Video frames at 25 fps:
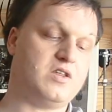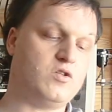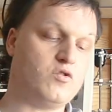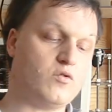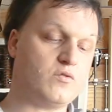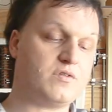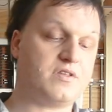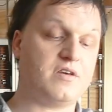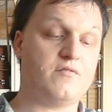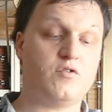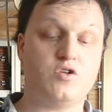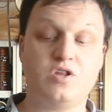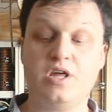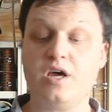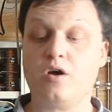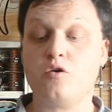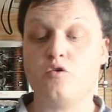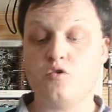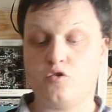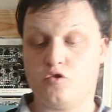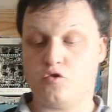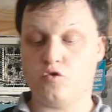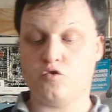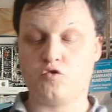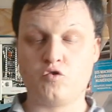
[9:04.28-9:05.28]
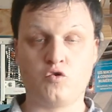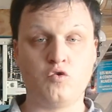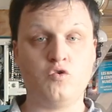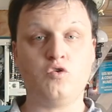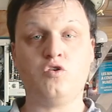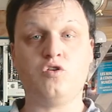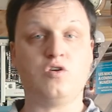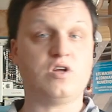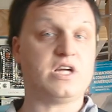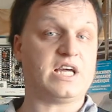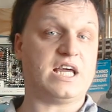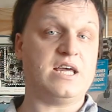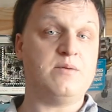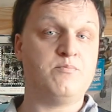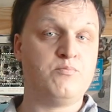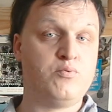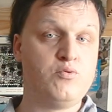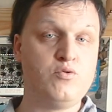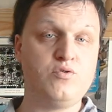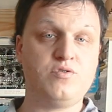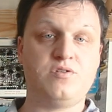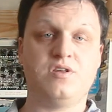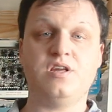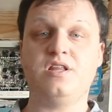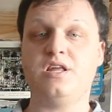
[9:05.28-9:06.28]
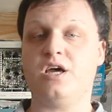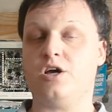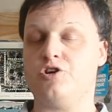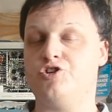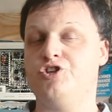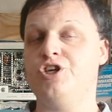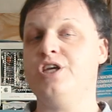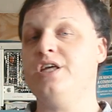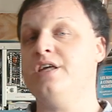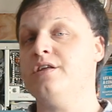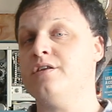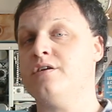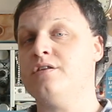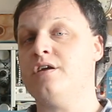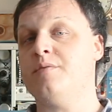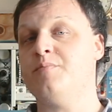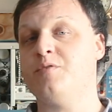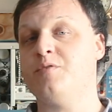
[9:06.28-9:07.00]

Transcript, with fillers: Sinon, ça veut dire que ce truc crée plus d'énergie qu'il n'en